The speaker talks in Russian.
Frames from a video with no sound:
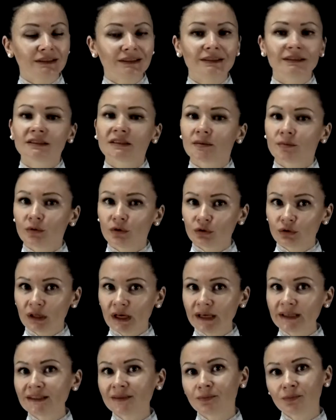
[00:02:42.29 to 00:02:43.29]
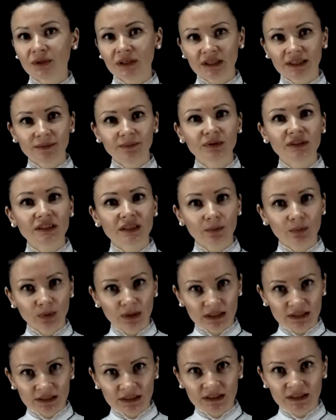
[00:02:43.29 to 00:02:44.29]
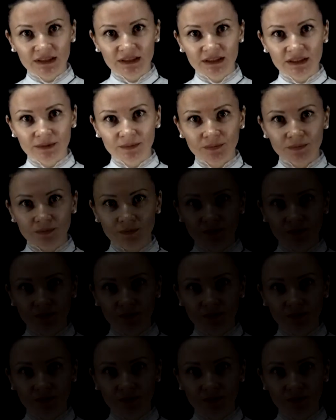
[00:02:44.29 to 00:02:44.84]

и соблюдать меры безопасности.